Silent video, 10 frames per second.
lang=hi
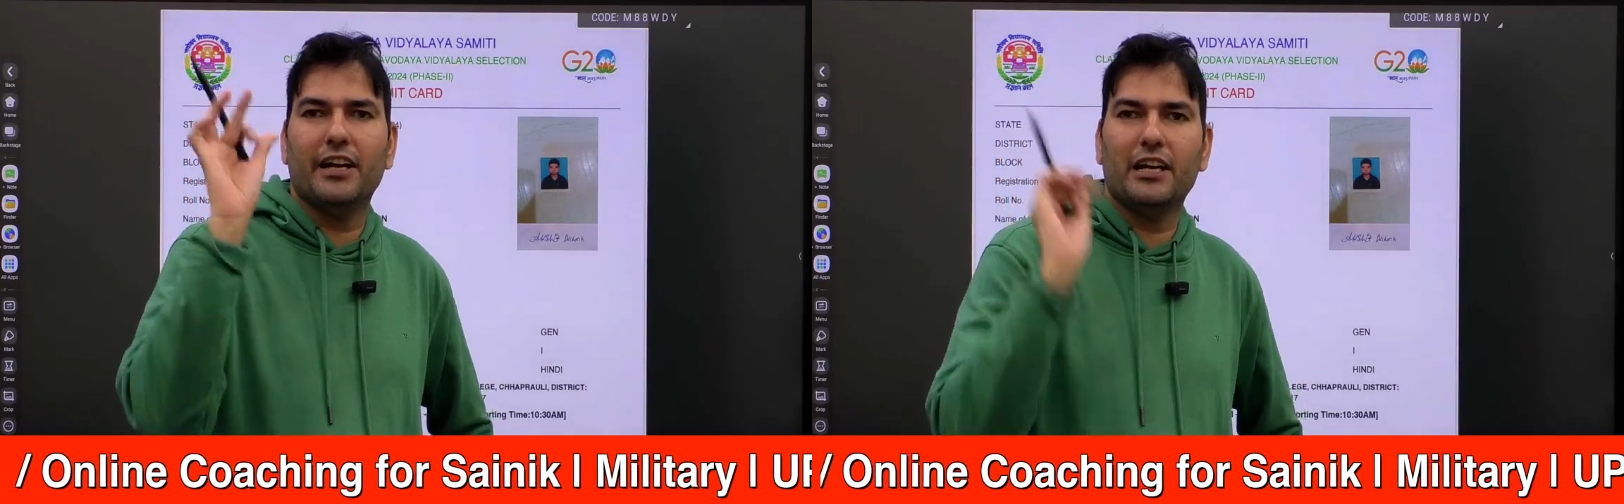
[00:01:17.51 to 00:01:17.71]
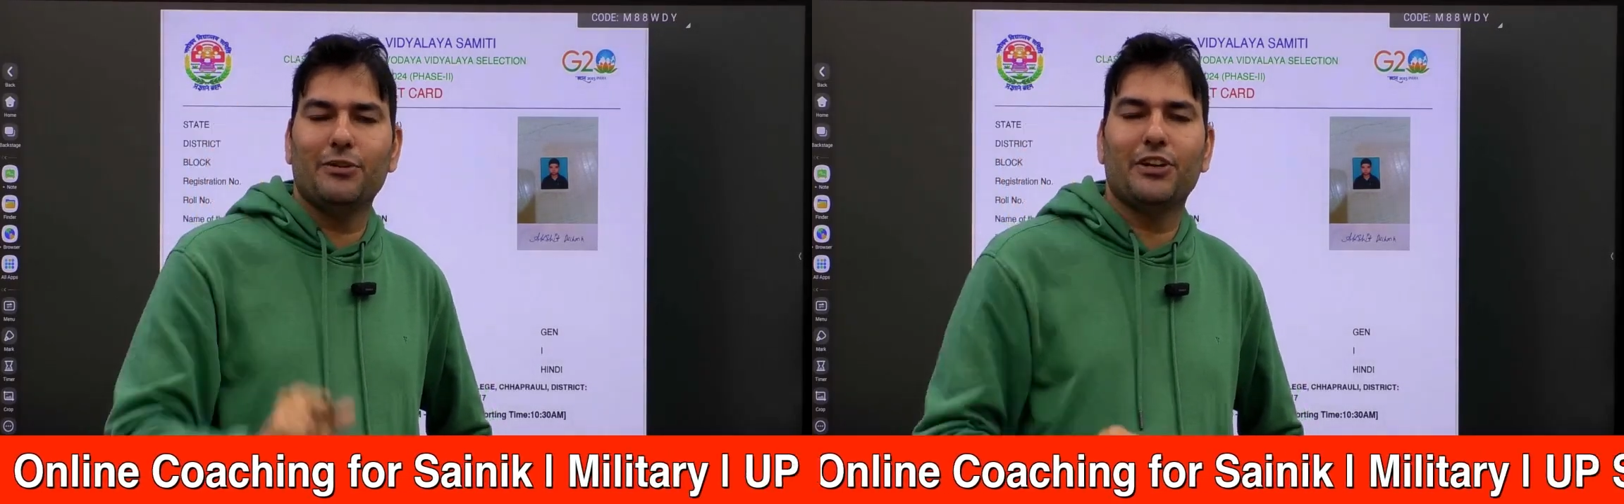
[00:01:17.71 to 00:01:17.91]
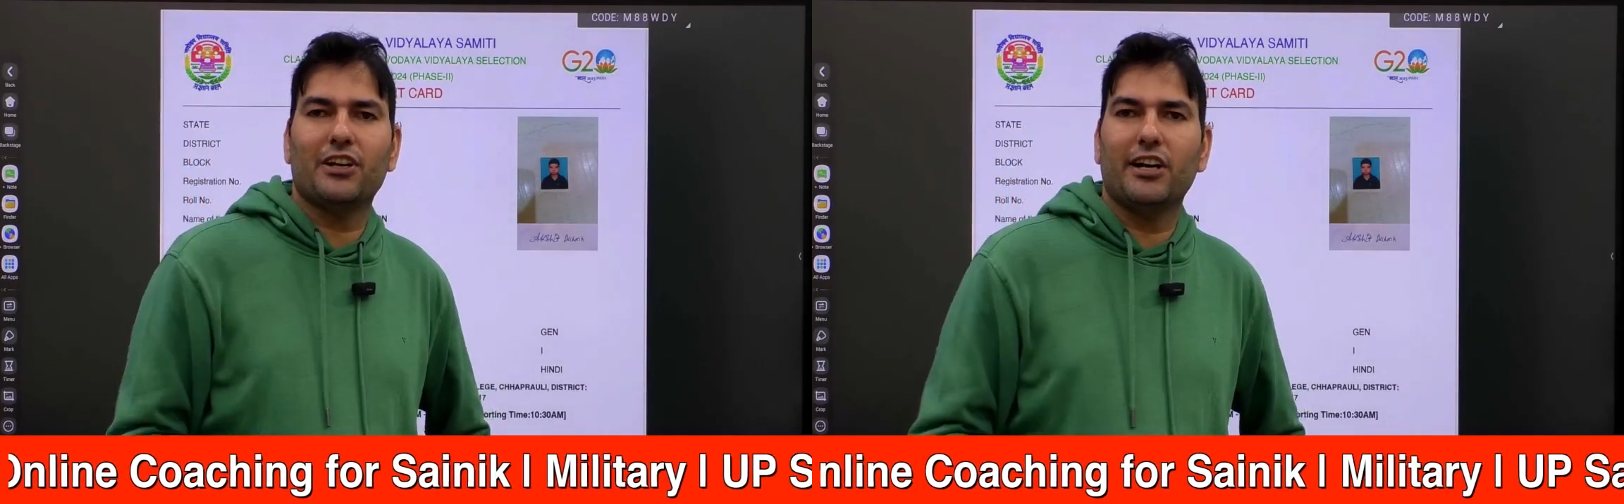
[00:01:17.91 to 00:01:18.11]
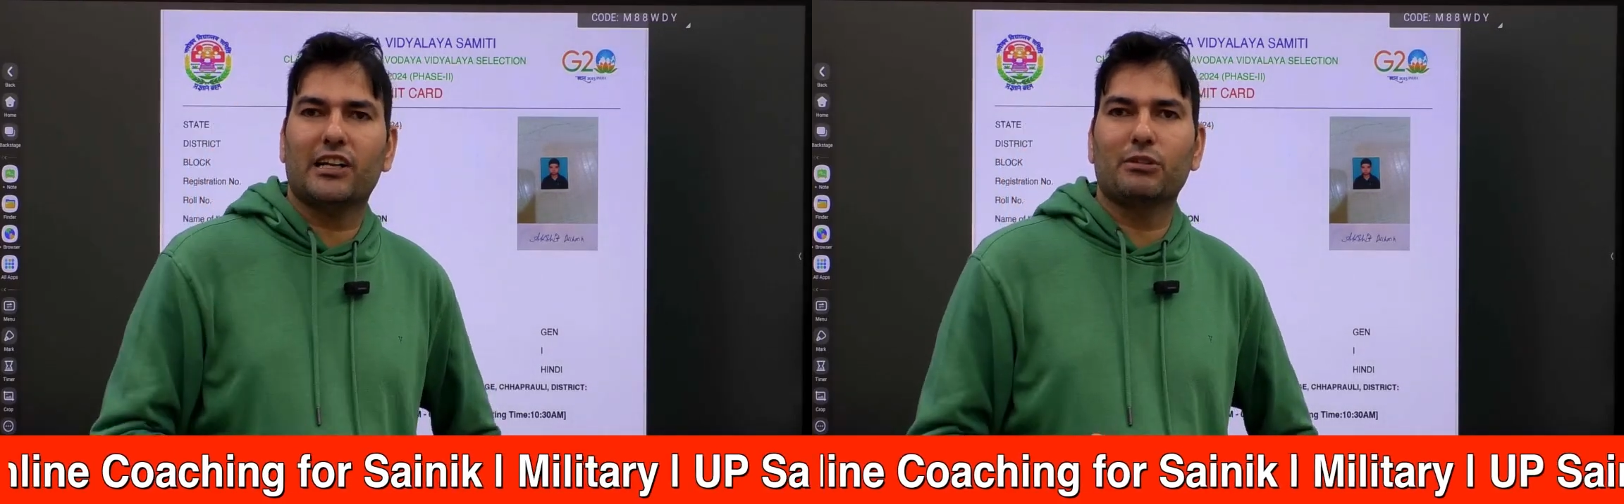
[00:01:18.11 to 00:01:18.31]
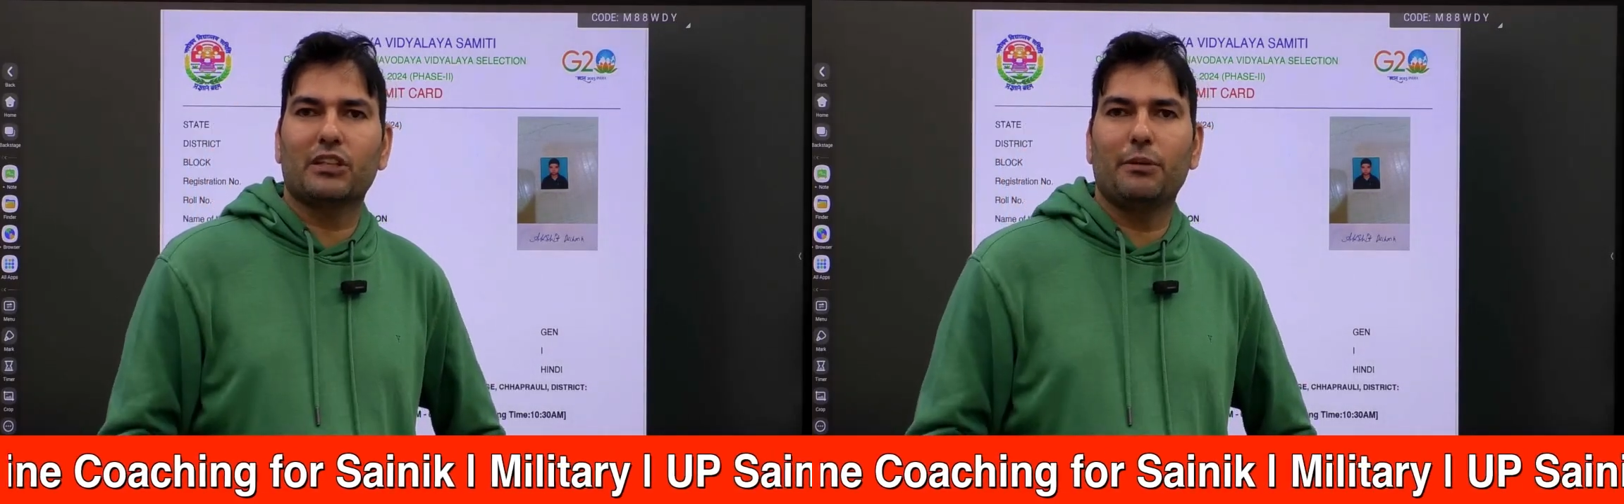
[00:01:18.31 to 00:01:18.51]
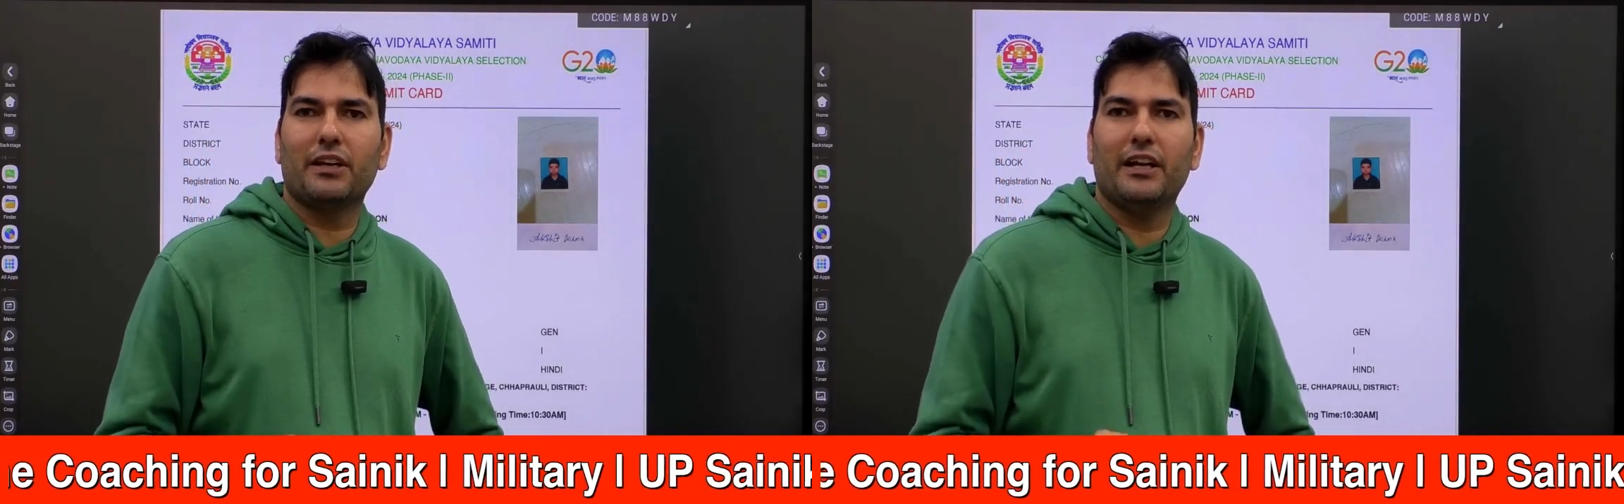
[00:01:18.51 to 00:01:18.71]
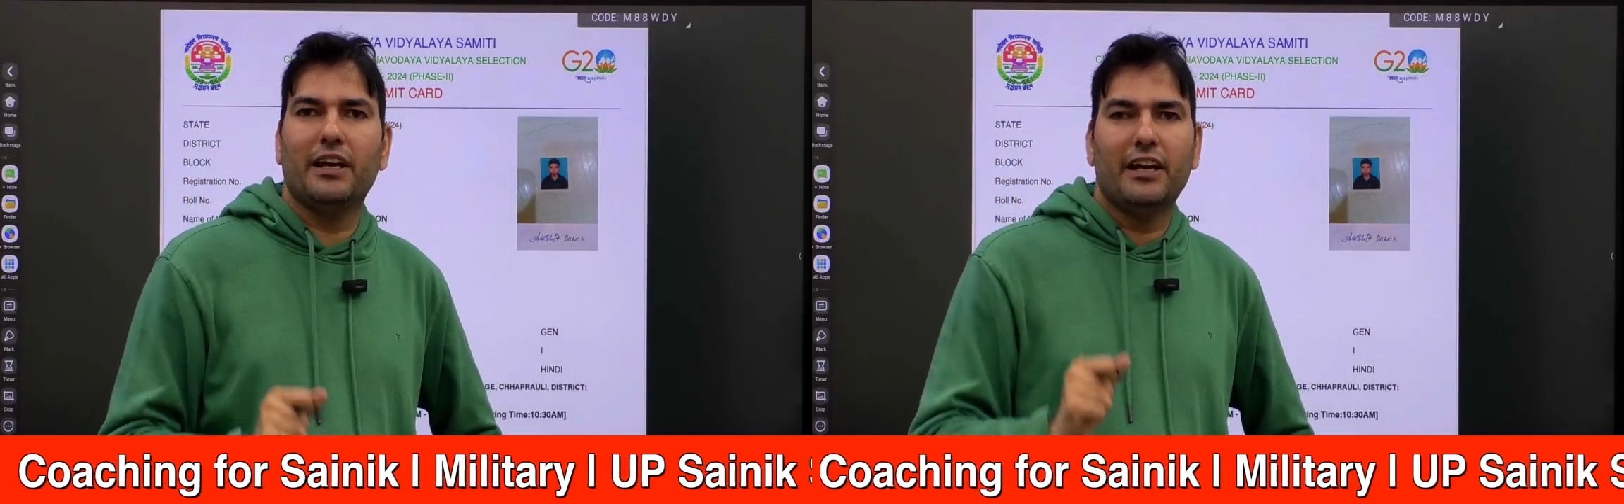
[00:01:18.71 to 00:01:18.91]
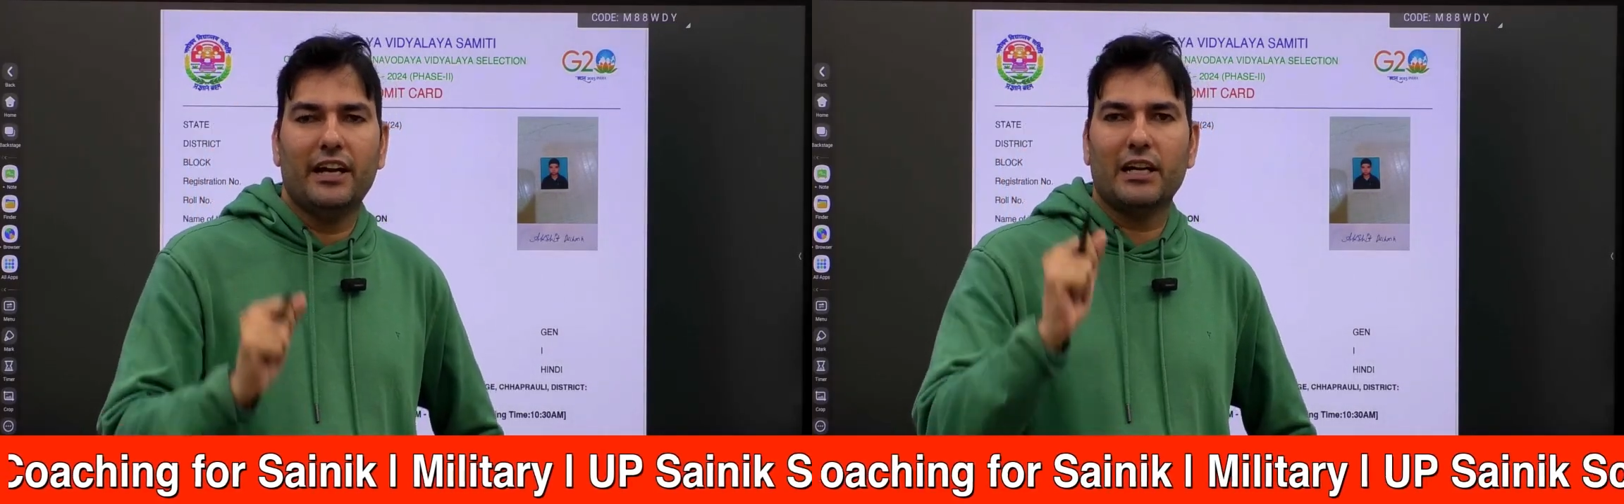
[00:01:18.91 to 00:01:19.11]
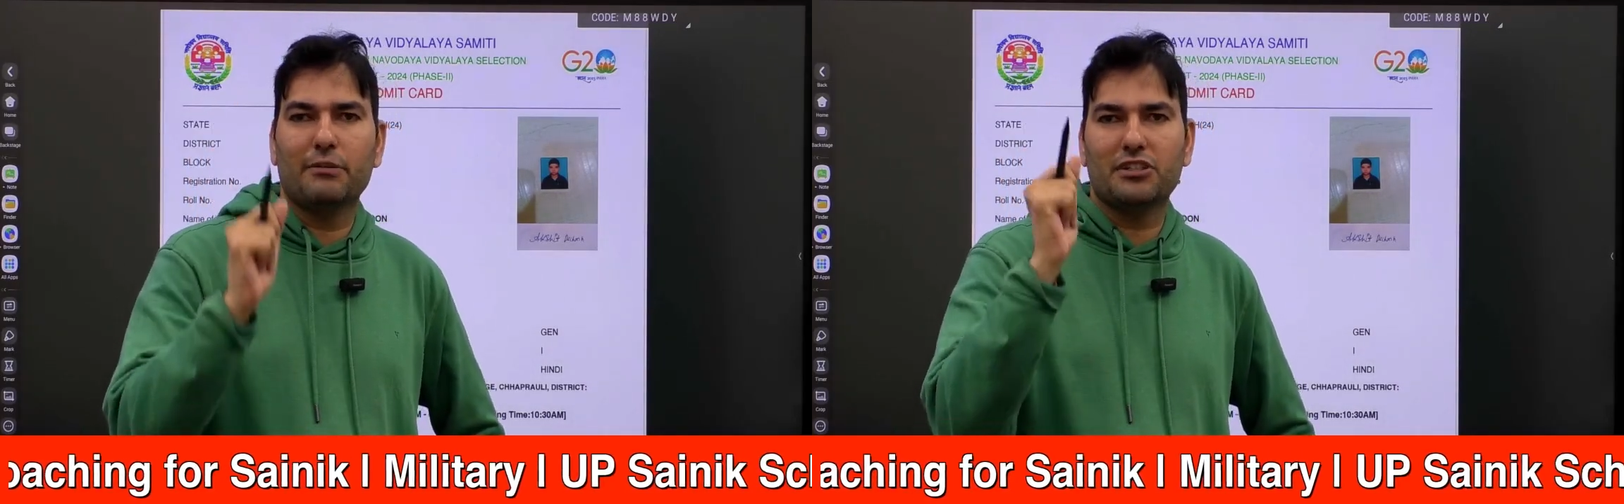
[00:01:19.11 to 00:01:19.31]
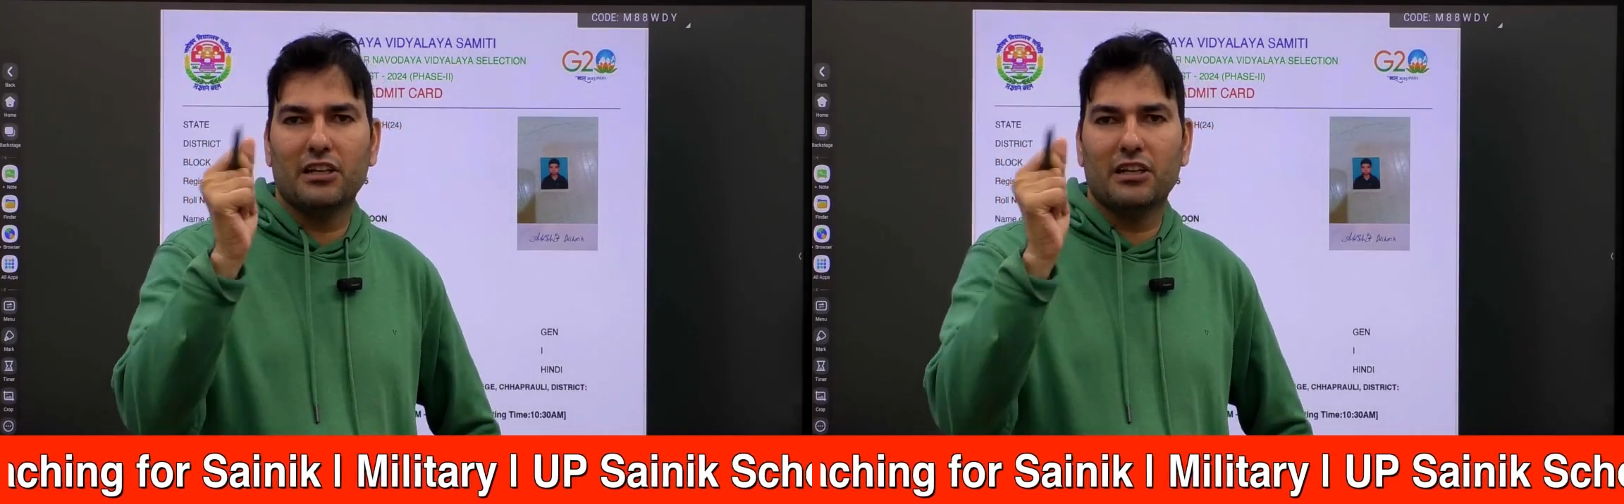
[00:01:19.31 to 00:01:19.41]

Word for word: एडमिट कार्ड का मतलब क्या है एडमिशन